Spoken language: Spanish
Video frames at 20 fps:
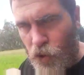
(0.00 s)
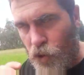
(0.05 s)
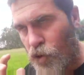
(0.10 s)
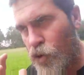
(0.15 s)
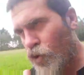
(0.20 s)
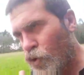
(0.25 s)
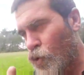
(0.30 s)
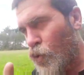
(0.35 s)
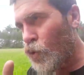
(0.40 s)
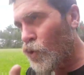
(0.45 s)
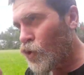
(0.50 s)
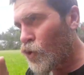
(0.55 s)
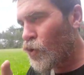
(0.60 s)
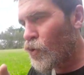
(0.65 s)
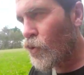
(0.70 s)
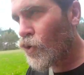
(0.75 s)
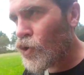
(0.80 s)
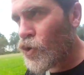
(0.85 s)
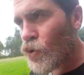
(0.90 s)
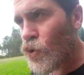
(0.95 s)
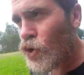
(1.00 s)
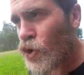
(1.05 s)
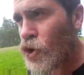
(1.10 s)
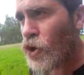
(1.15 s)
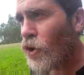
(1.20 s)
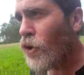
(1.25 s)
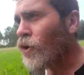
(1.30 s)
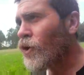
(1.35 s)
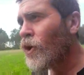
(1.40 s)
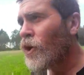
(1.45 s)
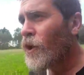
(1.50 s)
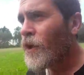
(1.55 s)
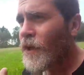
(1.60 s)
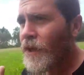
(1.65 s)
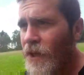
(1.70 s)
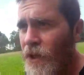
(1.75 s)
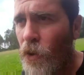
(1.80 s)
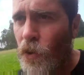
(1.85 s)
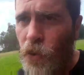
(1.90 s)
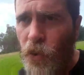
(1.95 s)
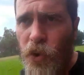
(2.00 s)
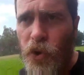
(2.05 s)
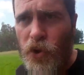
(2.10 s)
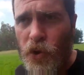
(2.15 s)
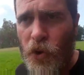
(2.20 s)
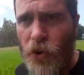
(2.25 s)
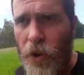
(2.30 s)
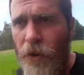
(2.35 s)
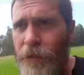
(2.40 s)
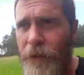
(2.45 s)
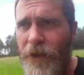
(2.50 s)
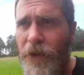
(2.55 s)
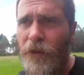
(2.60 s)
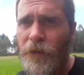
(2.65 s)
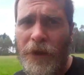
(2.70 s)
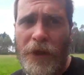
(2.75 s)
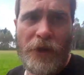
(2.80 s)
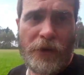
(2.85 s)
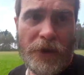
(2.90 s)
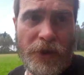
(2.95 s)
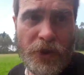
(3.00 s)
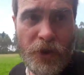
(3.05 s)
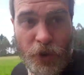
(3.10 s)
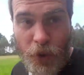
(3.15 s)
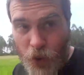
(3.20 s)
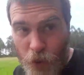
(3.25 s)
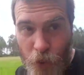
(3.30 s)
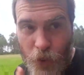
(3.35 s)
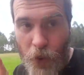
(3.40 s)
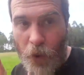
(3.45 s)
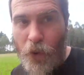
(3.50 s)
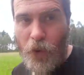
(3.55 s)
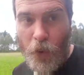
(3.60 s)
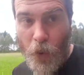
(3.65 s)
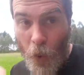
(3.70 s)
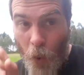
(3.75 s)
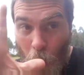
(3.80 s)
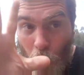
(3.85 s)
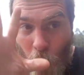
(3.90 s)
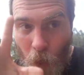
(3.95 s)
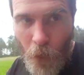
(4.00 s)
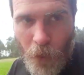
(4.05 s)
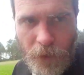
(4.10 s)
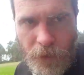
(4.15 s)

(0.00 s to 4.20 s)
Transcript: susto, susto es justo, ¿no? Pero, pero es susto. ¡Uh!